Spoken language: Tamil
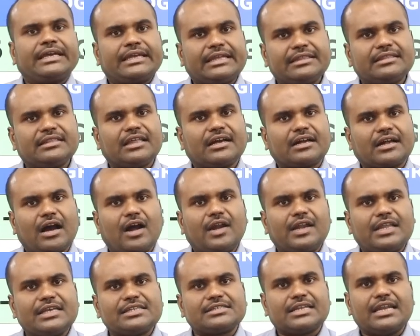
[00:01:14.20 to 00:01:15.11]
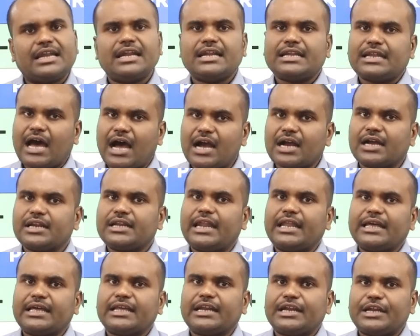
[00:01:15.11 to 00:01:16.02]
இந்த காலேஜில் நாங்கள்
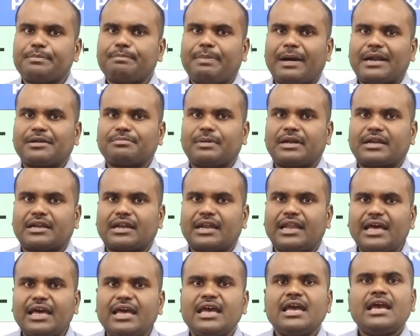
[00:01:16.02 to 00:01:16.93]
நினைக்கிற டிபார்ட்மெண்ட்டில்